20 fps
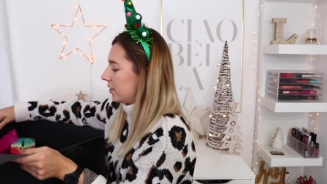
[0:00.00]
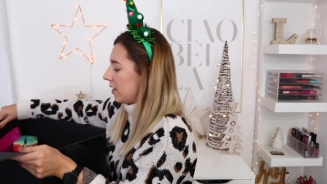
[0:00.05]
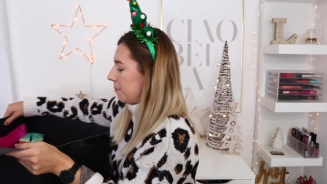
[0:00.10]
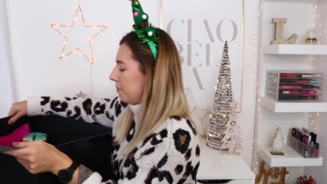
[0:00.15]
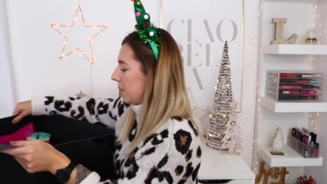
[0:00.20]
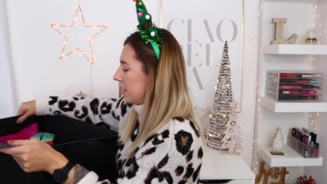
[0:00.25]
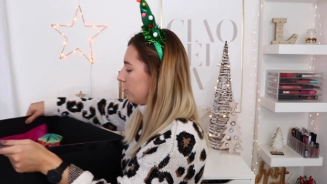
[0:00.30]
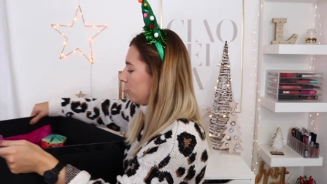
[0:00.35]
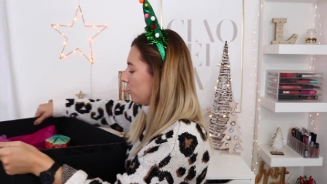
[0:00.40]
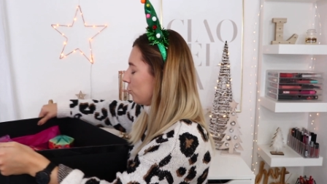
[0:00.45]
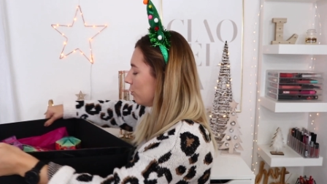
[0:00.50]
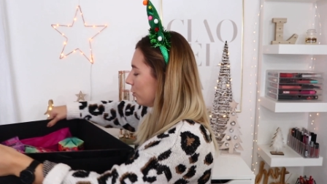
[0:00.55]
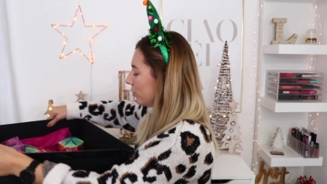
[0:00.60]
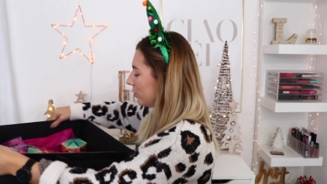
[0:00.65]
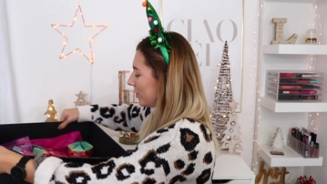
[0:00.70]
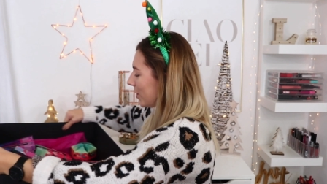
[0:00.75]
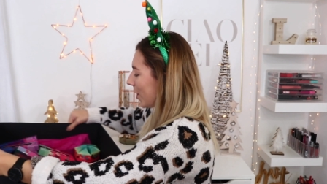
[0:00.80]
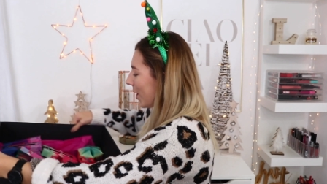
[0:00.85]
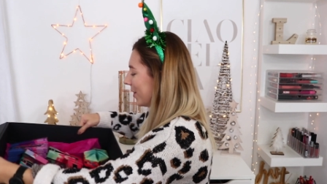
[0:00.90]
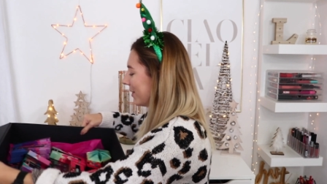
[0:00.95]
ça pèse une
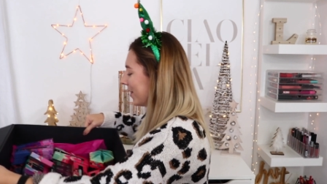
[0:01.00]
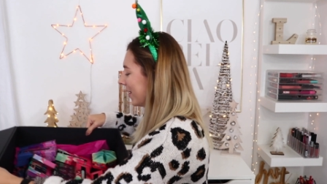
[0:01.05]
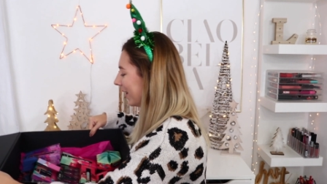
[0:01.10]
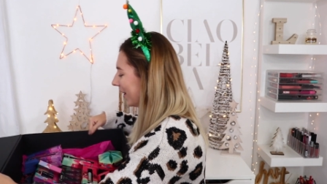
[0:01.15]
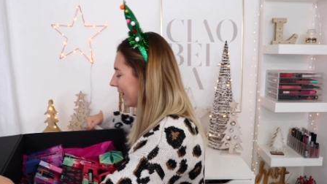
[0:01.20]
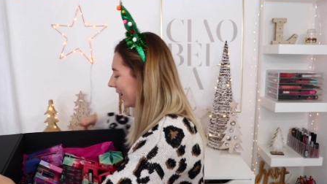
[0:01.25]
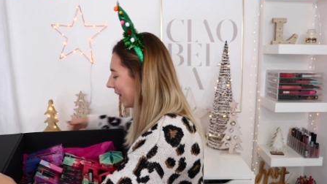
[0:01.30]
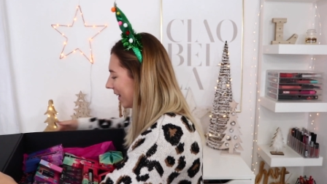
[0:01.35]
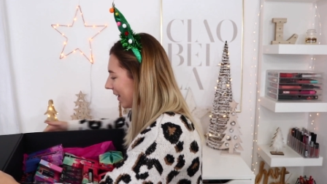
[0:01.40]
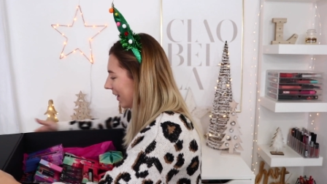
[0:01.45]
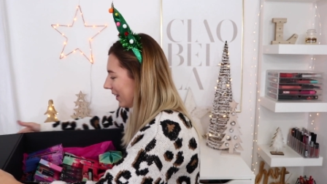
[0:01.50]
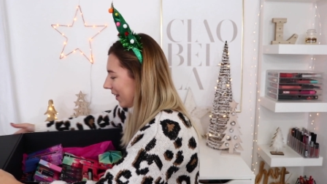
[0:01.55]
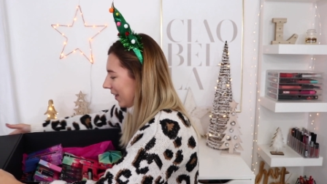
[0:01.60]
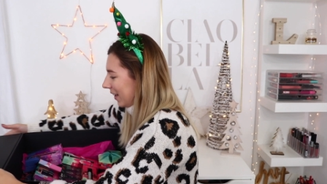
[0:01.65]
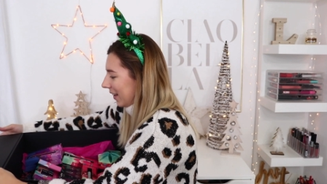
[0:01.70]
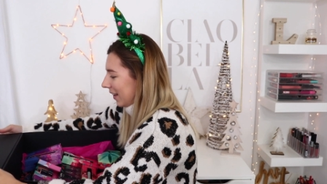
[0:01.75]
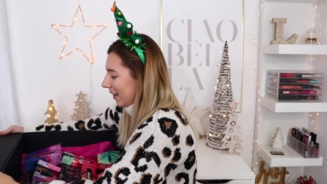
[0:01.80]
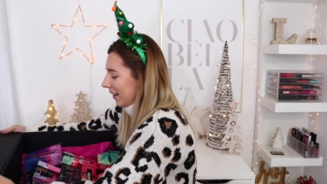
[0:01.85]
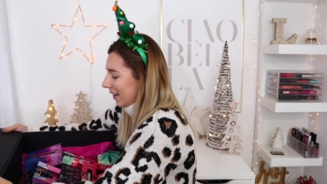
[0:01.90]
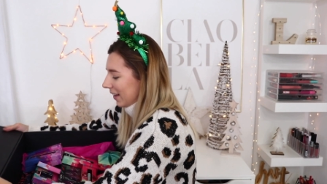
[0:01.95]
tonne
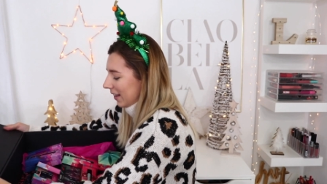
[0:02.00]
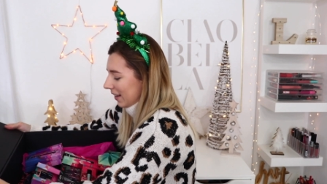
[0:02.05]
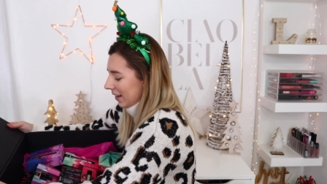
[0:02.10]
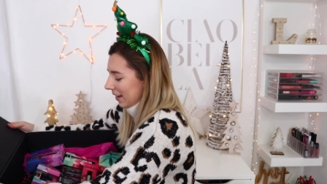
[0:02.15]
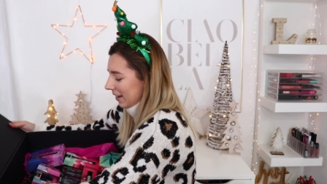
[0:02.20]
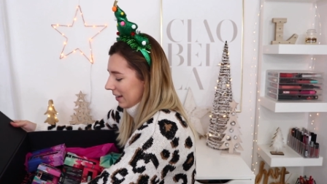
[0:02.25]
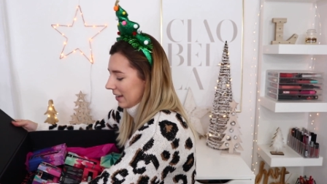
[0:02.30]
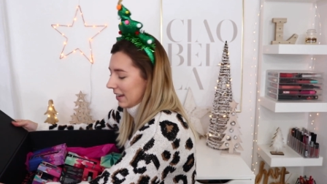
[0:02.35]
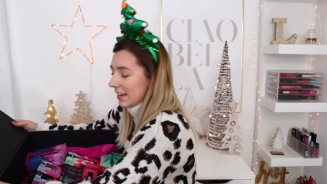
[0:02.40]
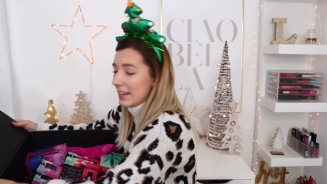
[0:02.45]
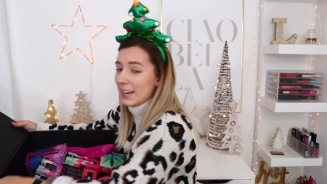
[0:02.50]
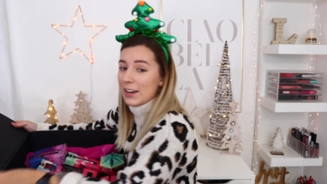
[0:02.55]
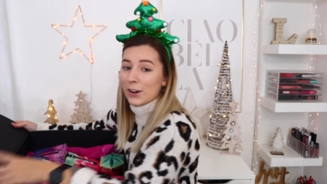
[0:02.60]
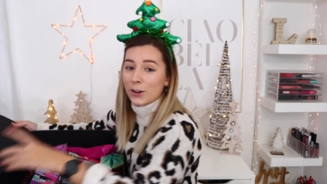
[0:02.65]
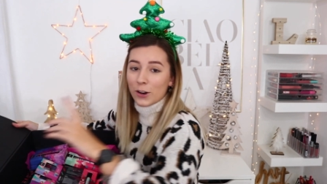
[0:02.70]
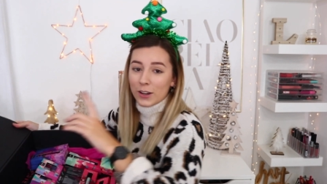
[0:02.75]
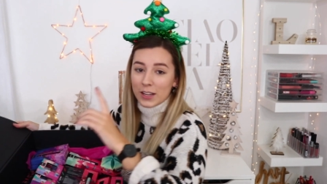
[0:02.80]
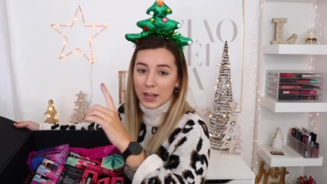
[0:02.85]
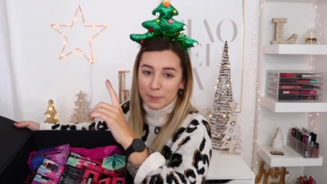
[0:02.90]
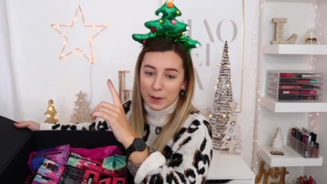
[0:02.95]
et
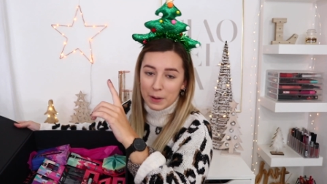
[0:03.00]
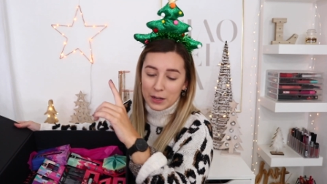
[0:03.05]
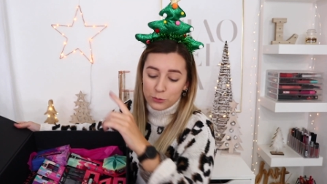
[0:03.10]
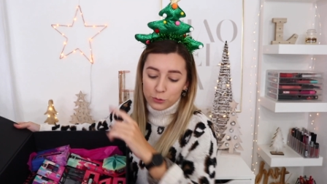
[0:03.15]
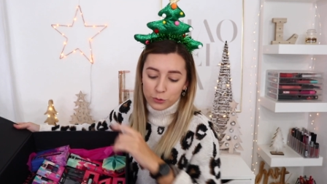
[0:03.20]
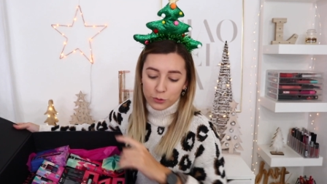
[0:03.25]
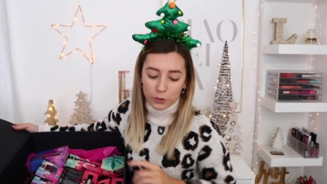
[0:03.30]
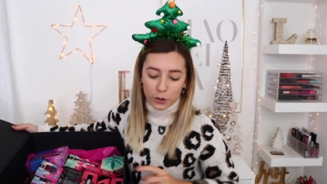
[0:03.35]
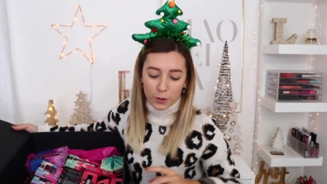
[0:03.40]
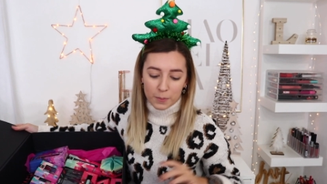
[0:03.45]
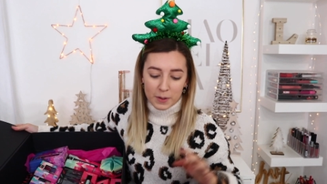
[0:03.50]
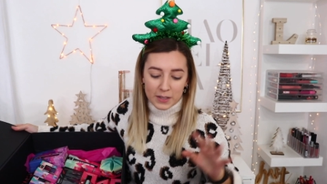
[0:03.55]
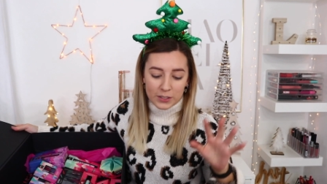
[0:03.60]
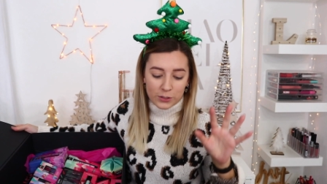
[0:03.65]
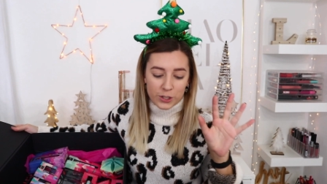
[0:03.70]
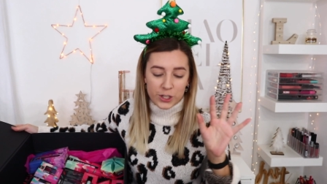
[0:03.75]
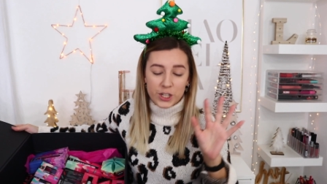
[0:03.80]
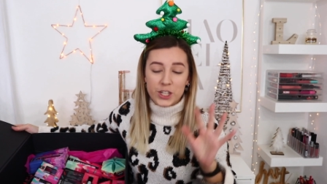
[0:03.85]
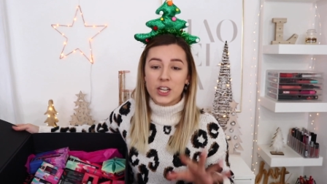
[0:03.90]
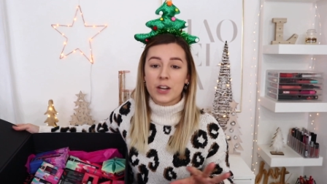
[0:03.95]
encore il n'y a pas tout dedans parce
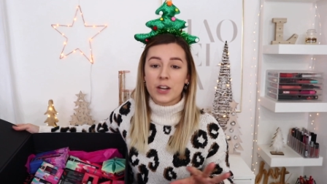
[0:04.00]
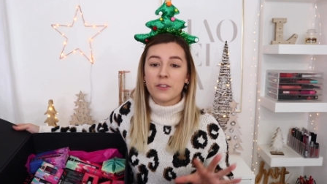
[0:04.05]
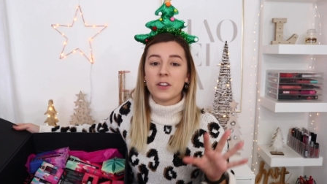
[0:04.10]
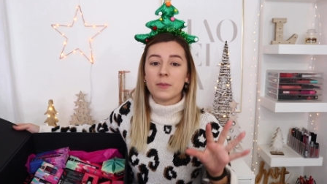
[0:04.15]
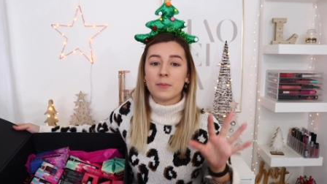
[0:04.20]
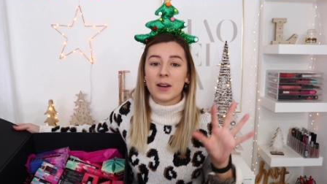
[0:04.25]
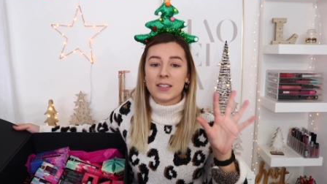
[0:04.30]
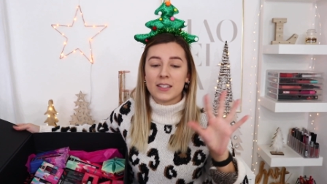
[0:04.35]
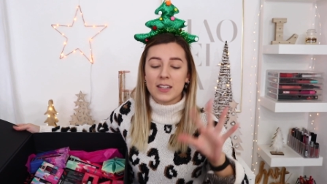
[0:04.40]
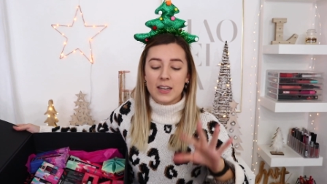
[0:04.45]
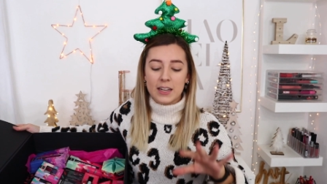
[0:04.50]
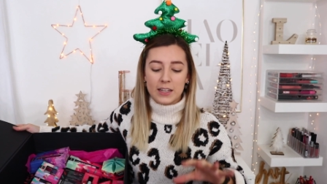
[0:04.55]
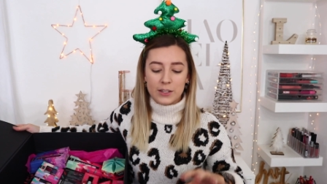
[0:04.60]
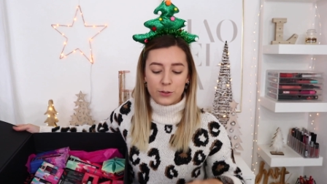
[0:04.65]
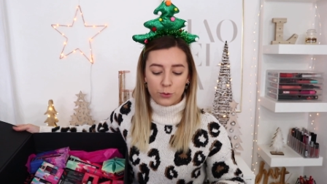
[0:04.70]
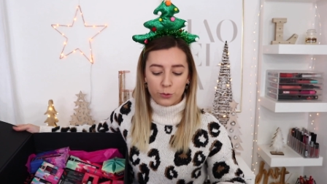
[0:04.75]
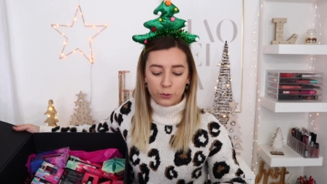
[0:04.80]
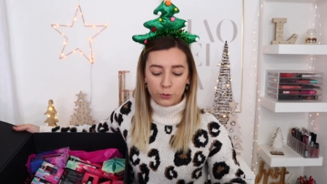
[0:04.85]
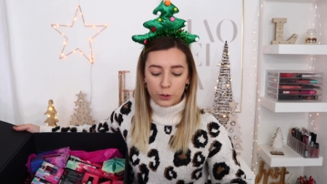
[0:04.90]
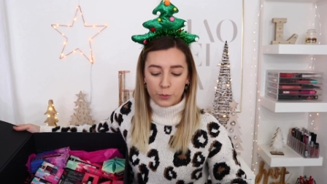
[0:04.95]
que j'ai déjà fait ma sélection